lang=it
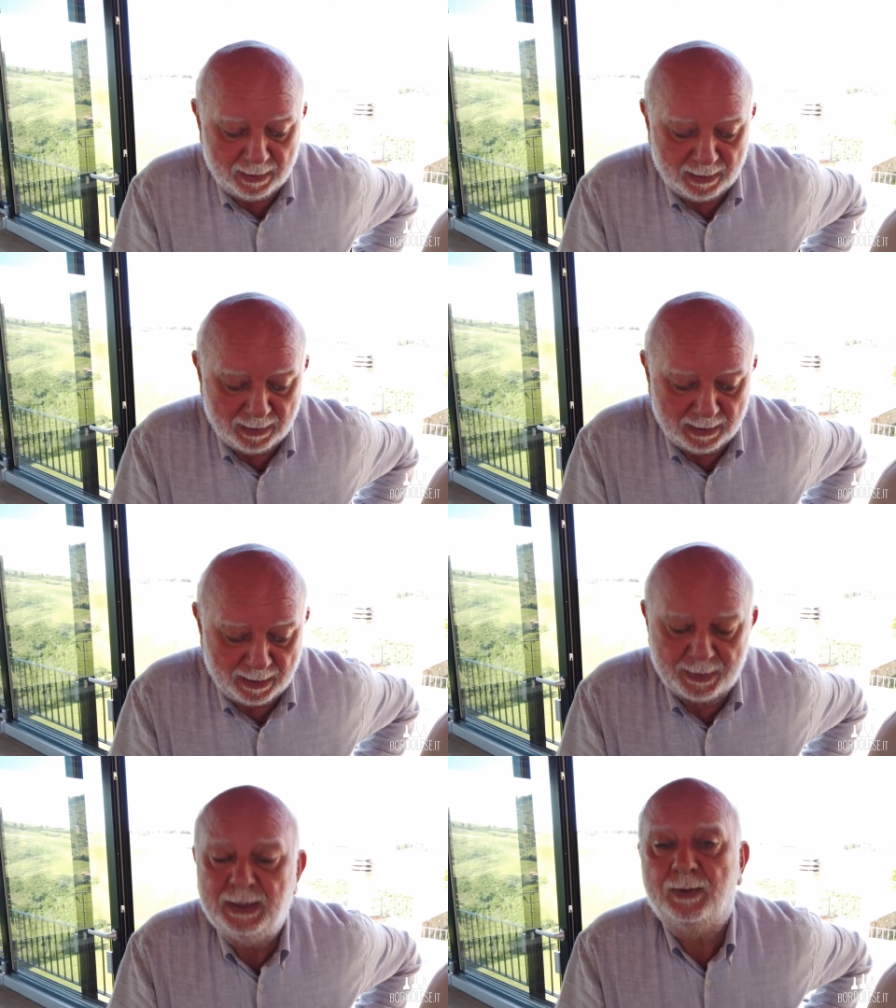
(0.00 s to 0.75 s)
eh,
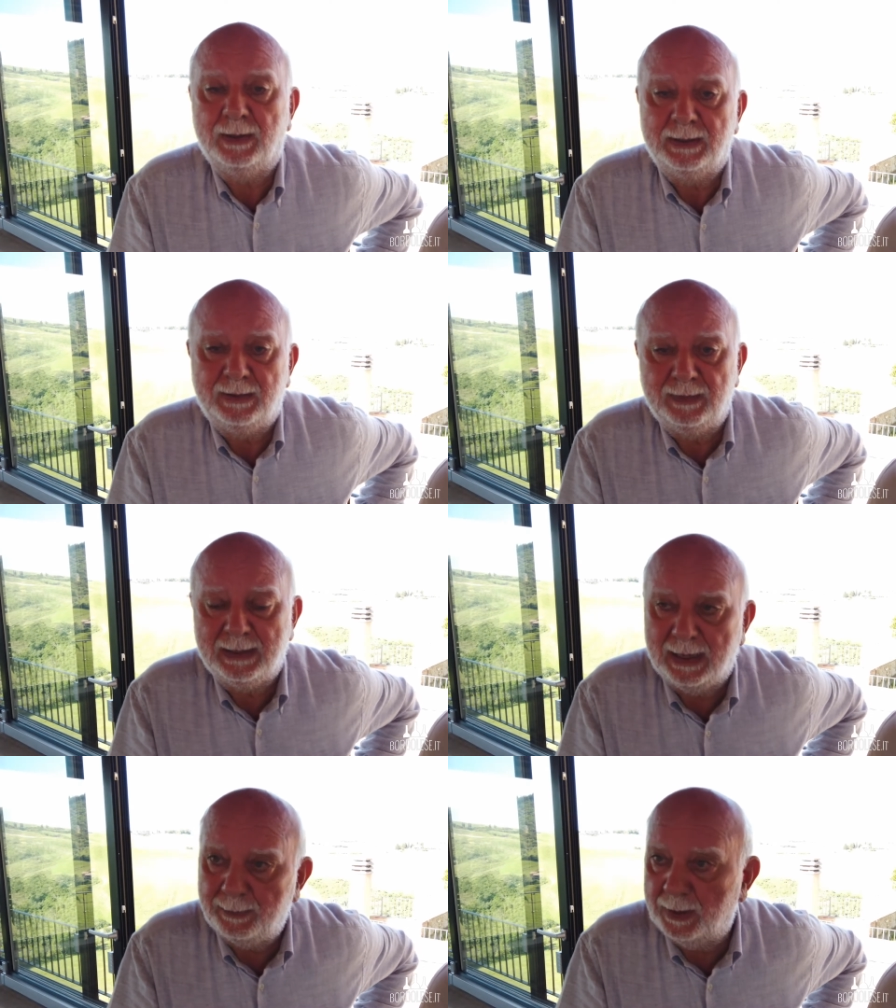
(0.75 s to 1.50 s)
aprire
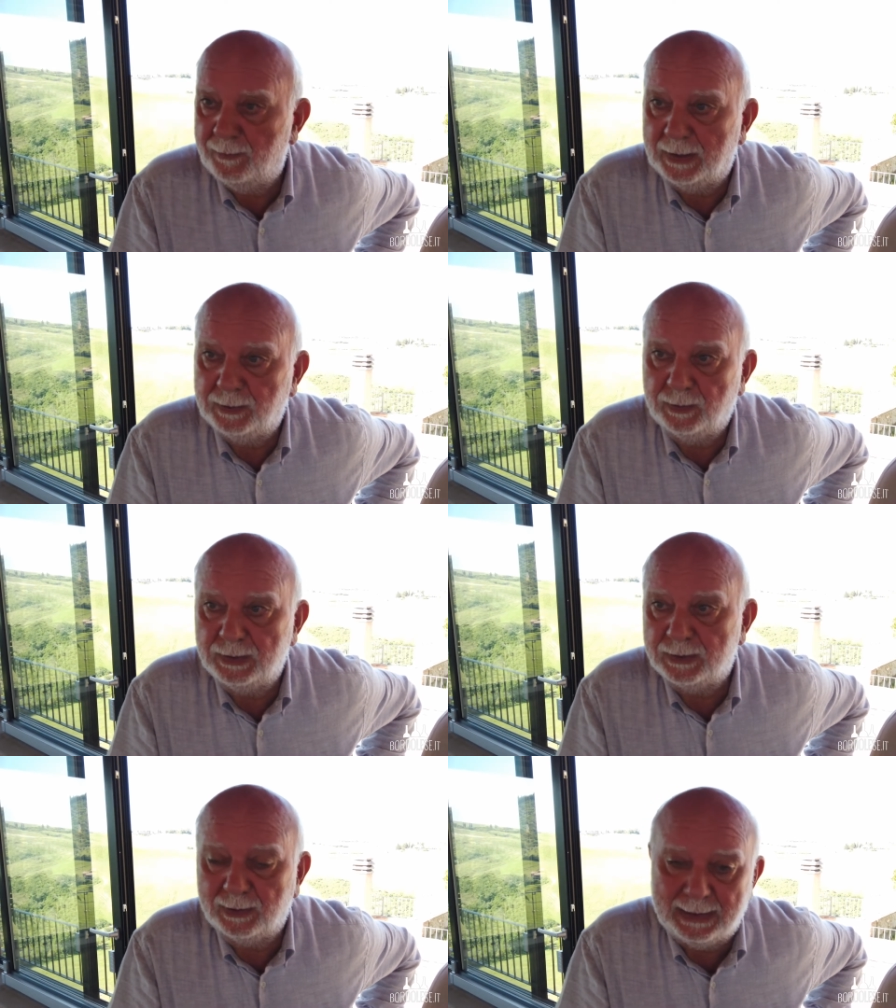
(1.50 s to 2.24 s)
un'attività, abbiamo fatto
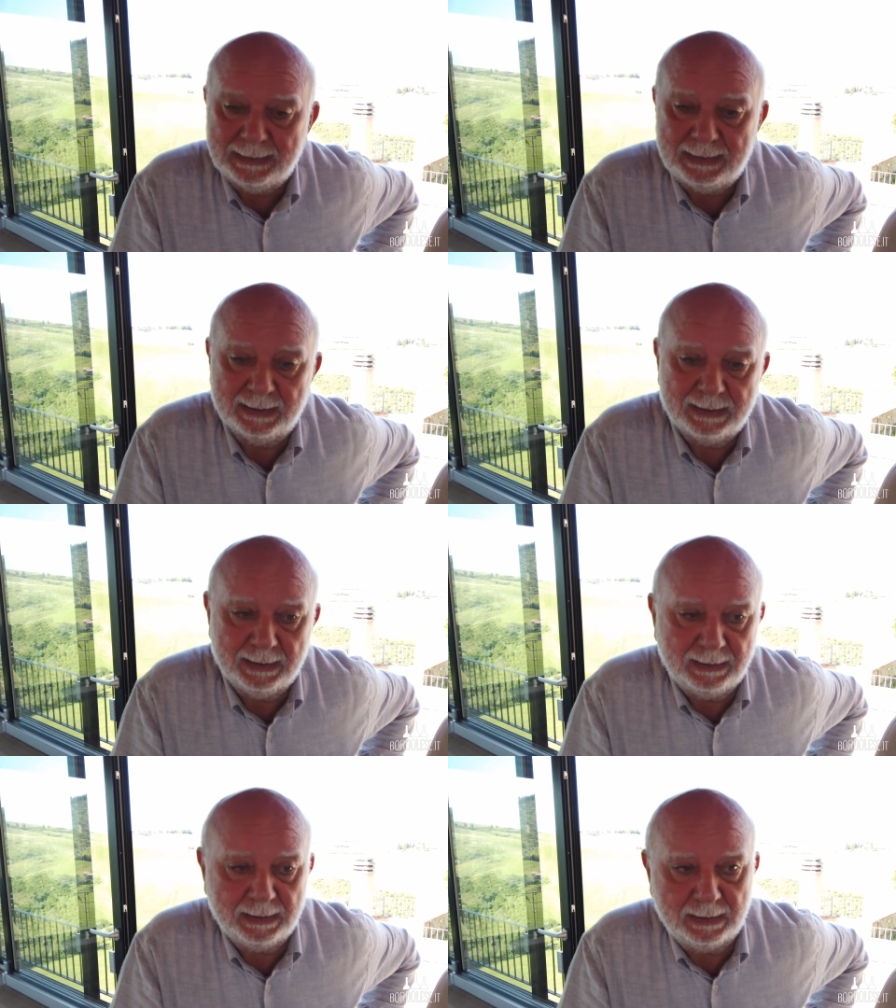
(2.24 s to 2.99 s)
un ristorante a
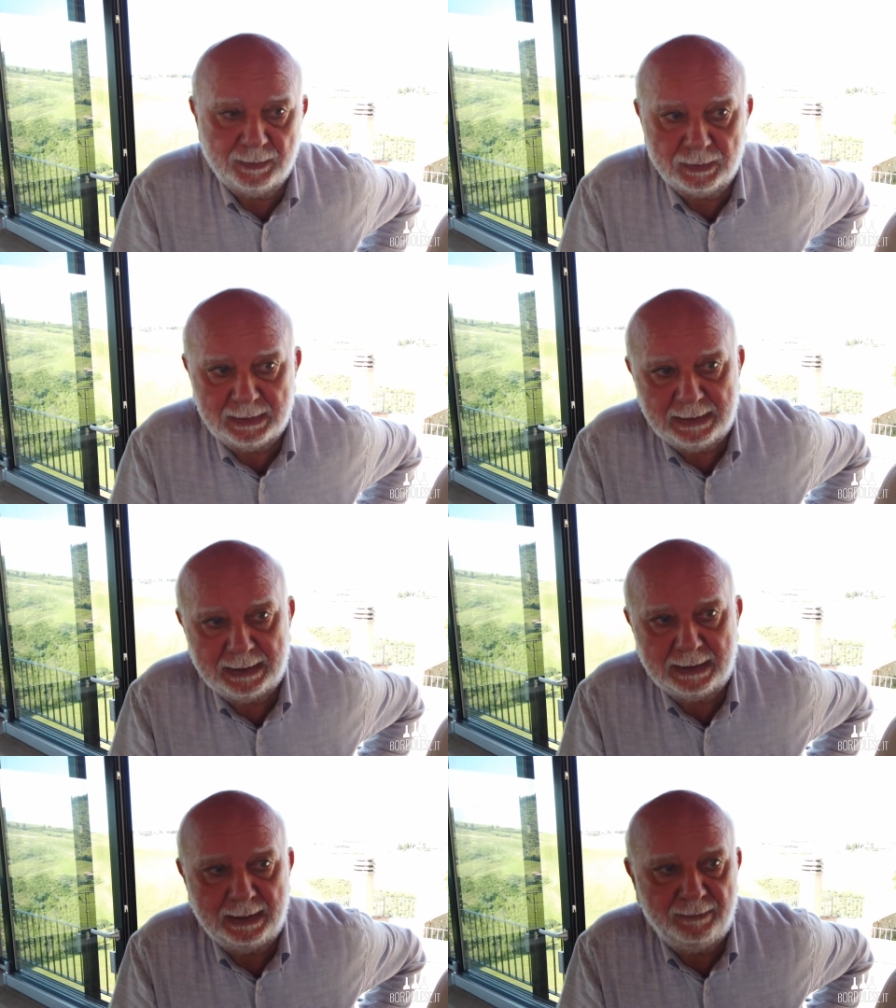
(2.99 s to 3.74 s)
Saline di
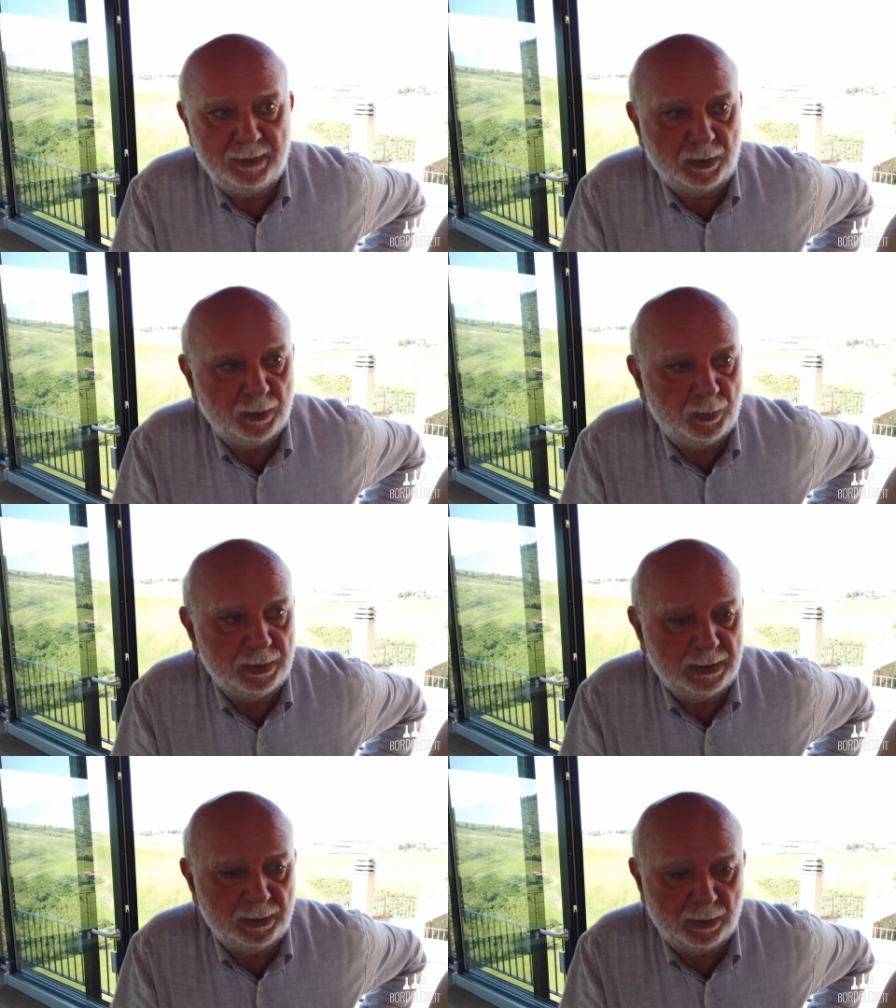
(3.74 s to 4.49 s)
Volterra, il vecchio
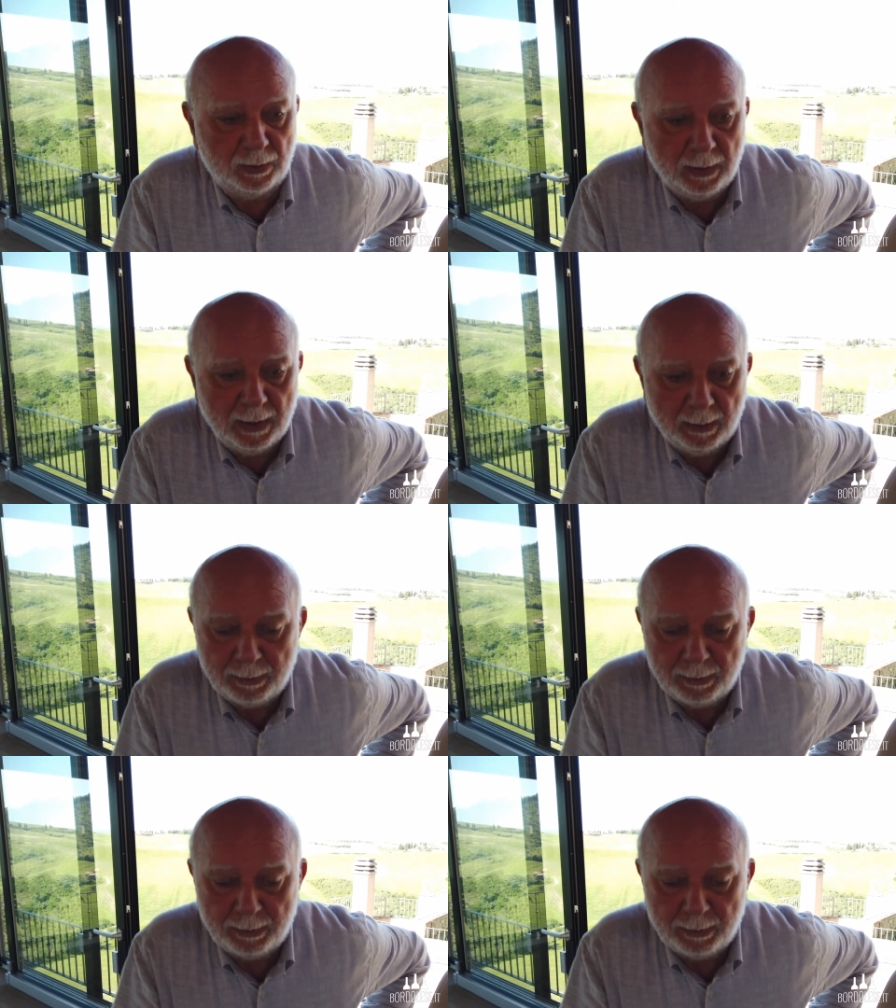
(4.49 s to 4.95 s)
mulino,